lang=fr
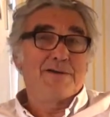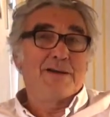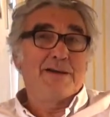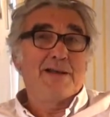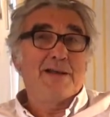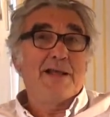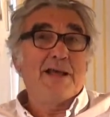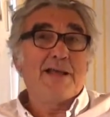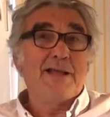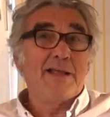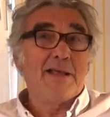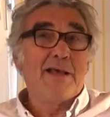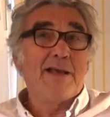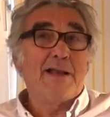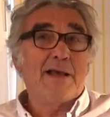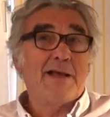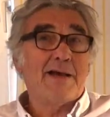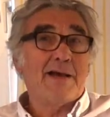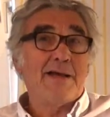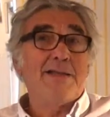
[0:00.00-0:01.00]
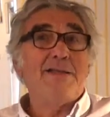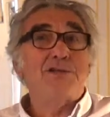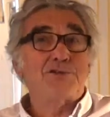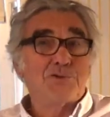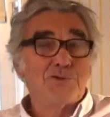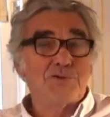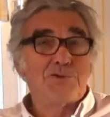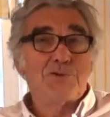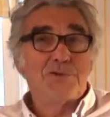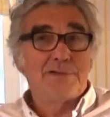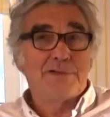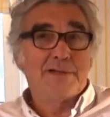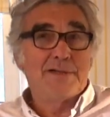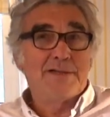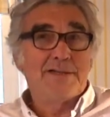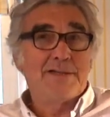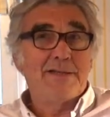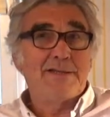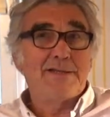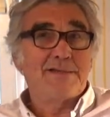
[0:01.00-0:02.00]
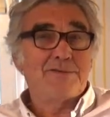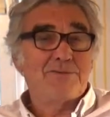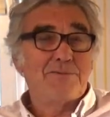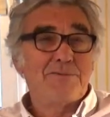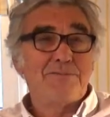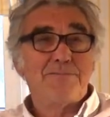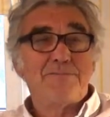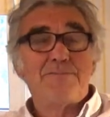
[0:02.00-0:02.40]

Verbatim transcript: Elle a, elle créé des choses dont elle était exclue.